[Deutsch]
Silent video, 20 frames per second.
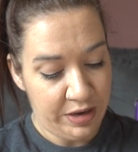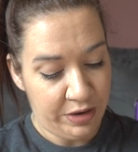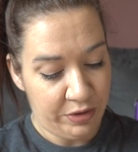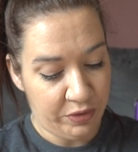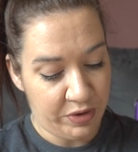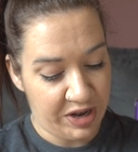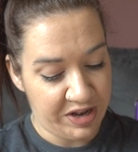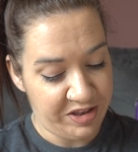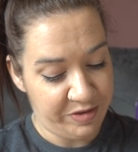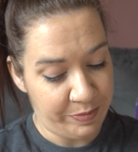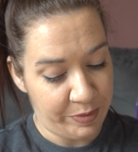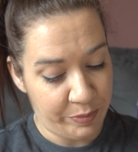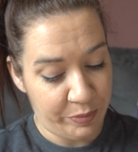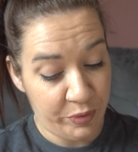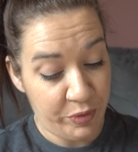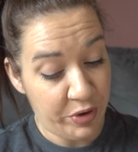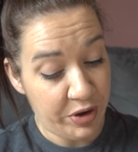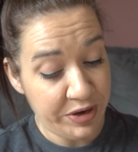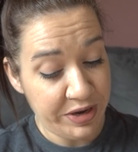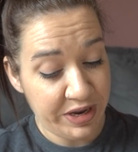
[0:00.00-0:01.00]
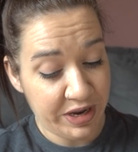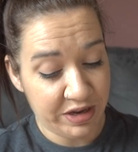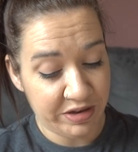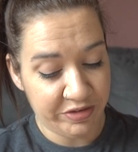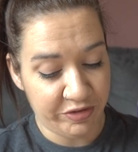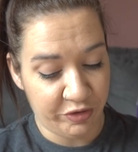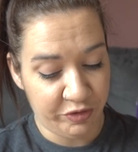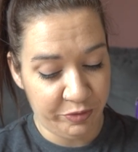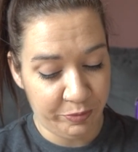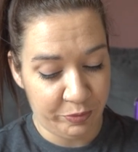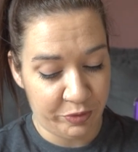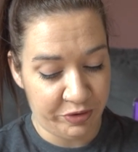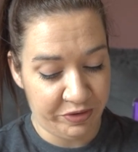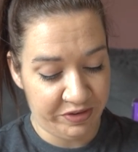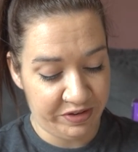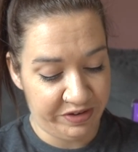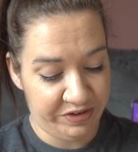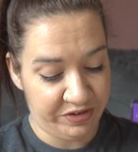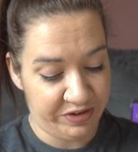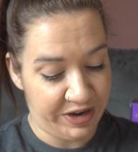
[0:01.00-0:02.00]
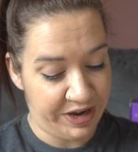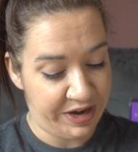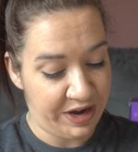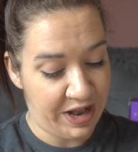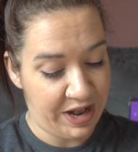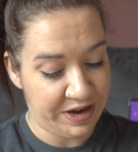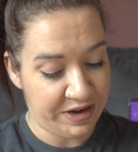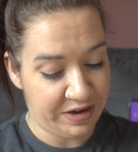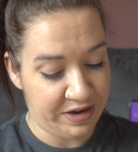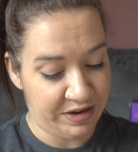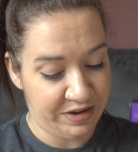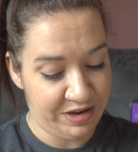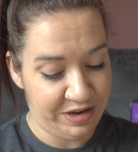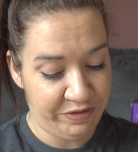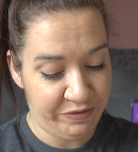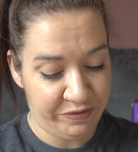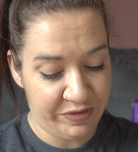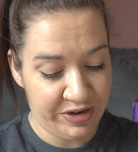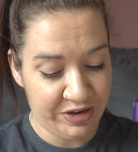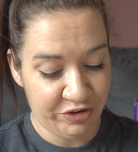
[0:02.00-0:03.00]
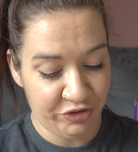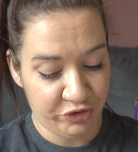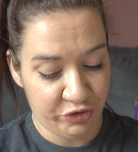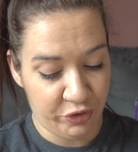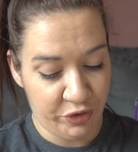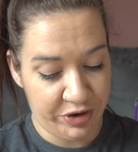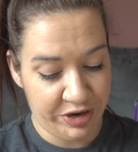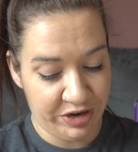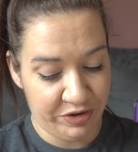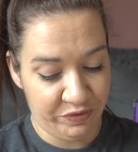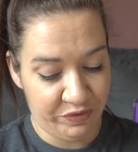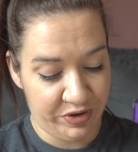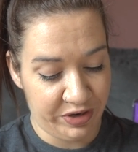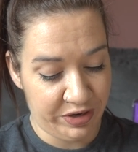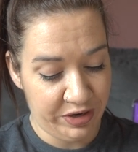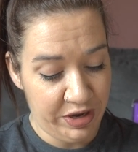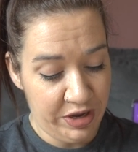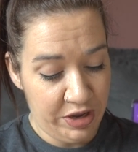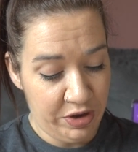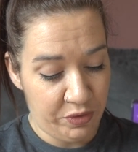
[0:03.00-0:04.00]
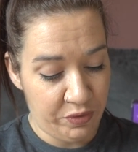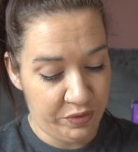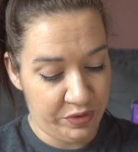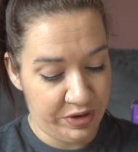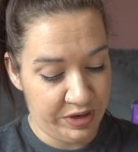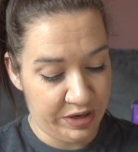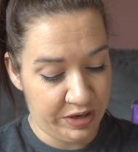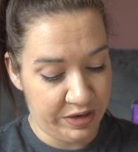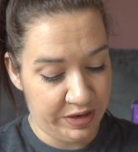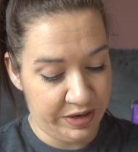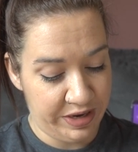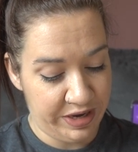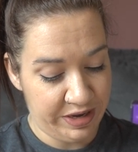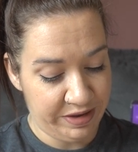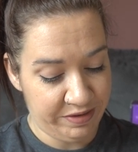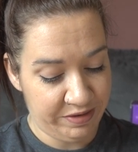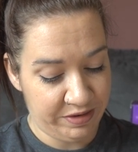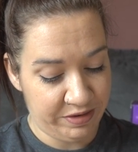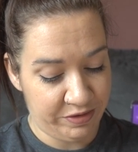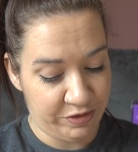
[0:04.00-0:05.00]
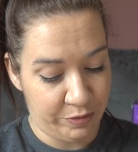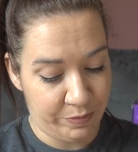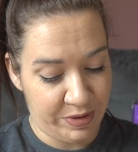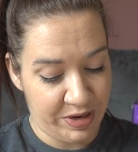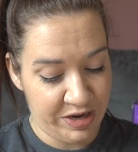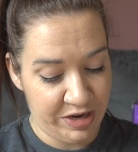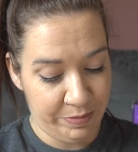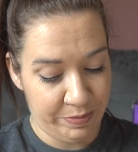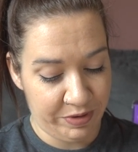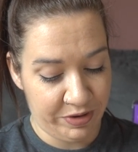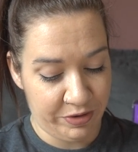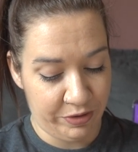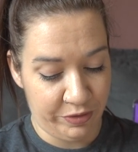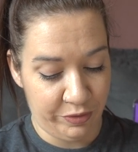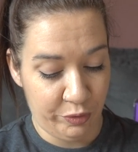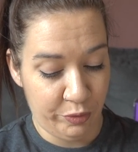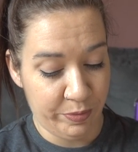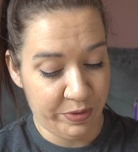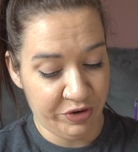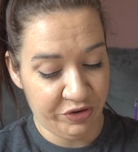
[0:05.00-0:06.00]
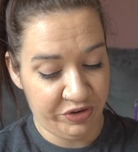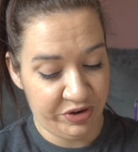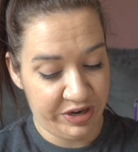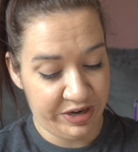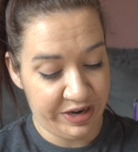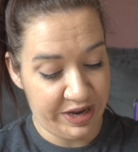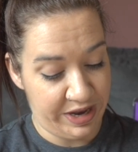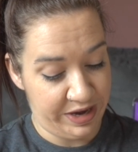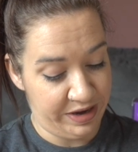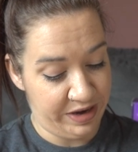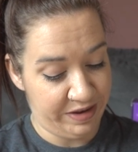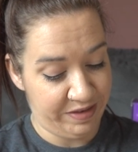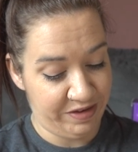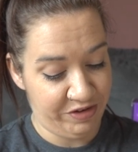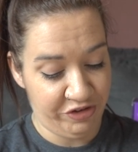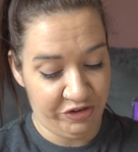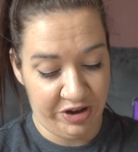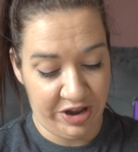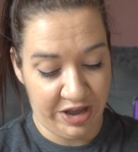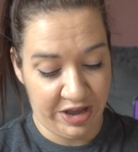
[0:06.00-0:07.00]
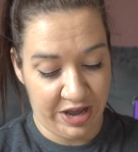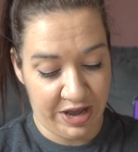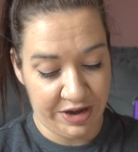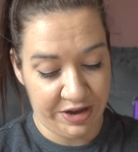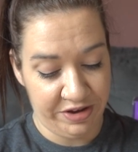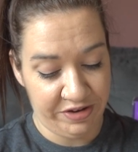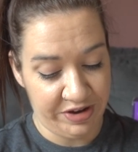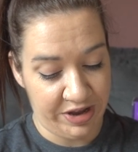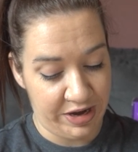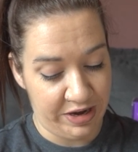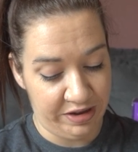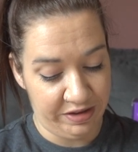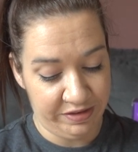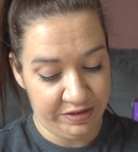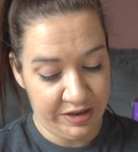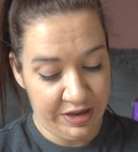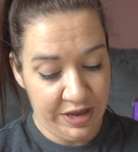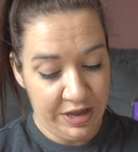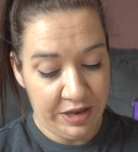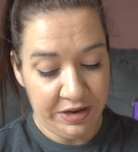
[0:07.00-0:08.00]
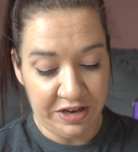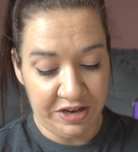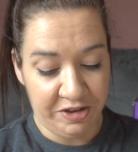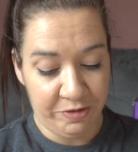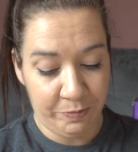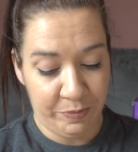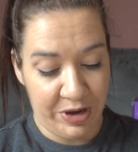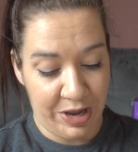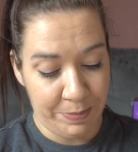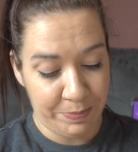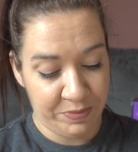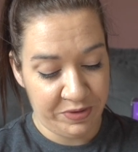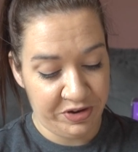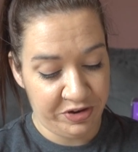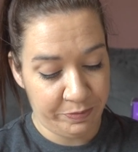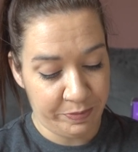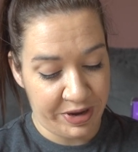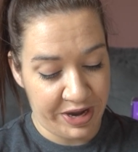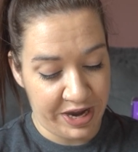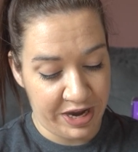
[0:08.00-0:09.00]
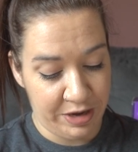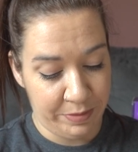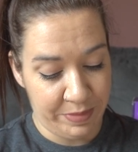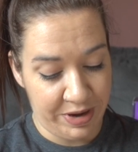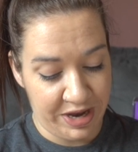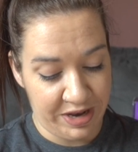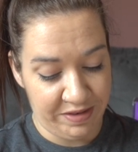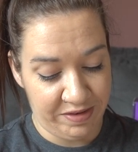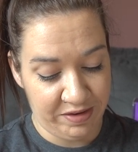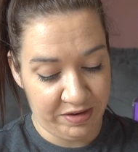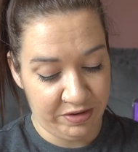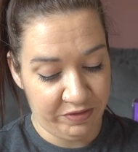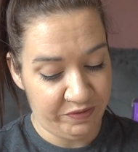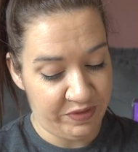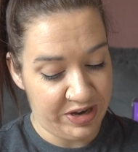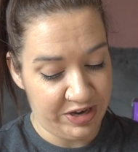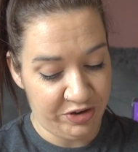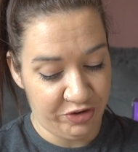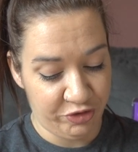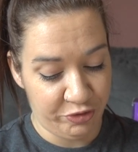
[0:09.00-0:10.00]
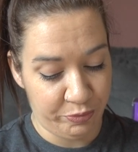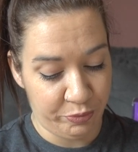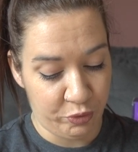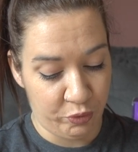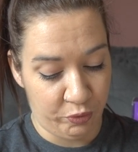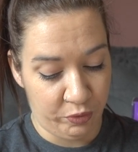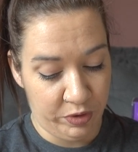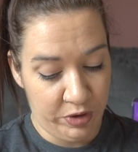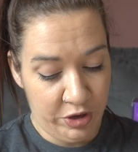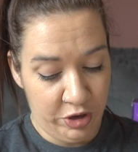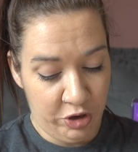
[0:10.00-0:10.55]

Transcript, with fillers: Doch als sie beim Hören ihrer Songs plötzlich in eine Alternativwelt geschleudert wird und ihre erste Sommerliebe gegenübersteht, ändert sich schlagartig alles. Denn es bleibt nicht bei einem einzigen Weltensprung.